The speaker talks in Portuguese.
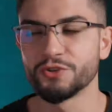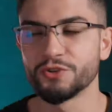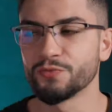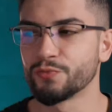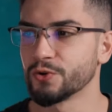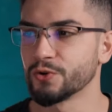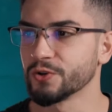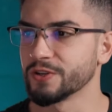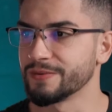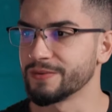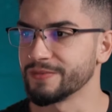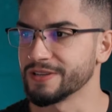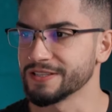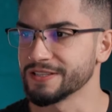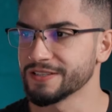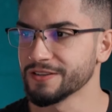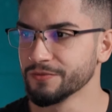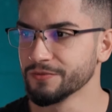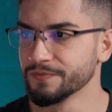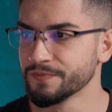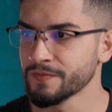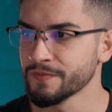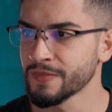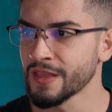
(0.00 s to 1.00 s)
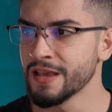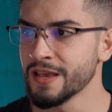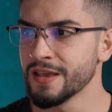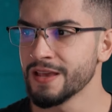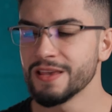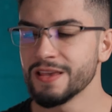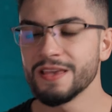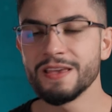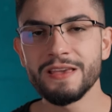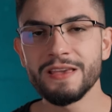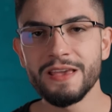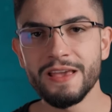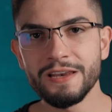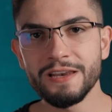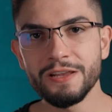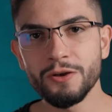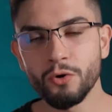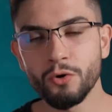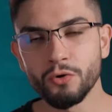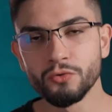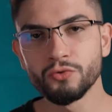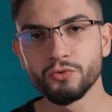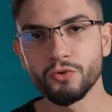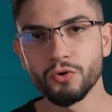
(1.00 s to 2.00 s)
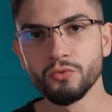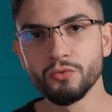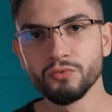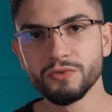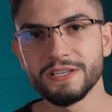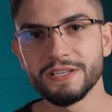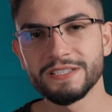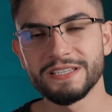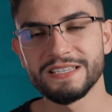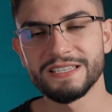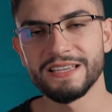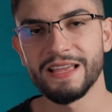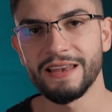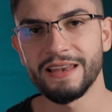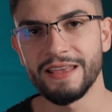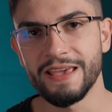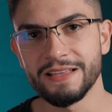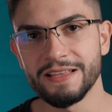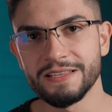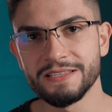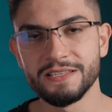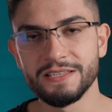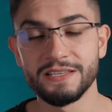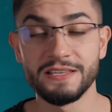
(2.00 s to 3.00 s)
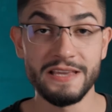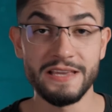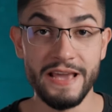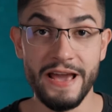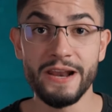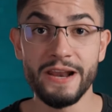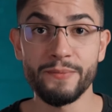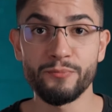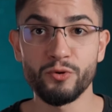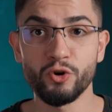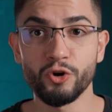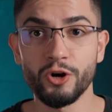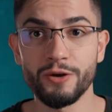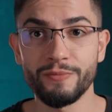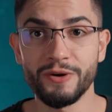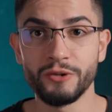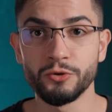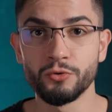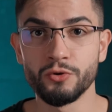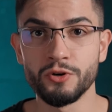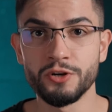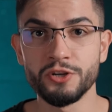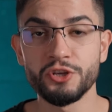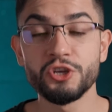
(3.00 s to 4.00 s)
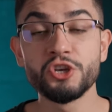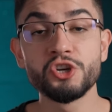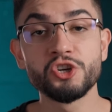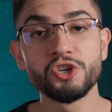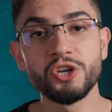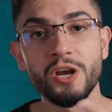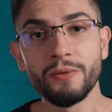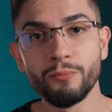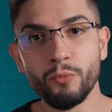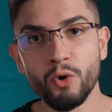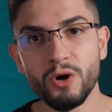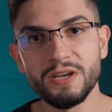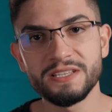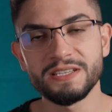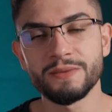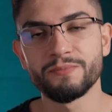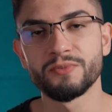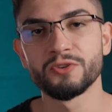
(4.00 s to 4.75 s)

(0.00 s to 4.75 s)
de programação. E ele encontrou um desses clientes que era programador e chamou essa